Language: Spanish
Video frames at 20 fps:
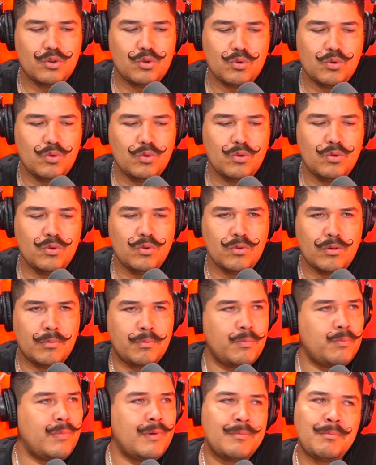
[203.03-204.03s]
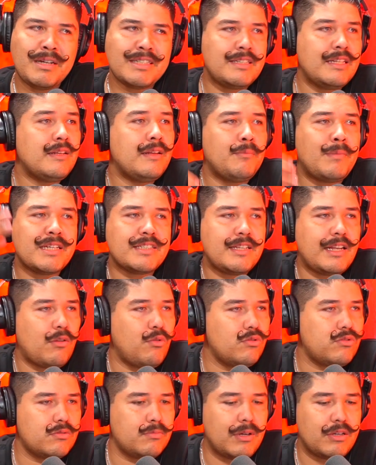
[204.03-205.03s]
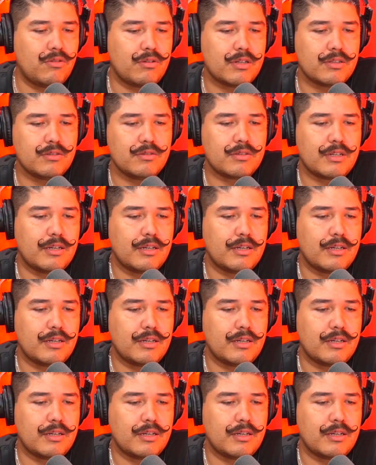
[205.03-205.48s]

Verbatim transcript: tú, más en, más en adultos mayores, ¿no?